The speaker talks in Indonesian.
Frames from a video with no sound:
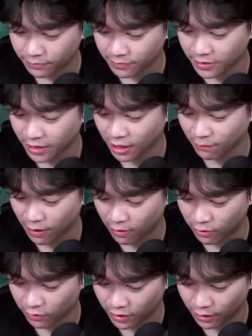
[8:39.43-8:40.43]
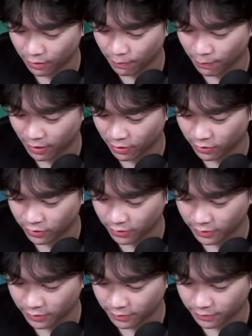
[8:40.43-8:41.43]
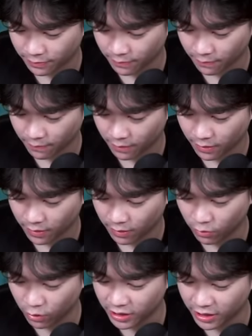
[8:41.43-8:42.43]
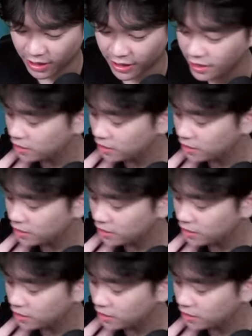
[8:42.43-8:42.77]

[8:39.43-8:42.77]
cakep perangku gak apa perangku Gue udah jadi ini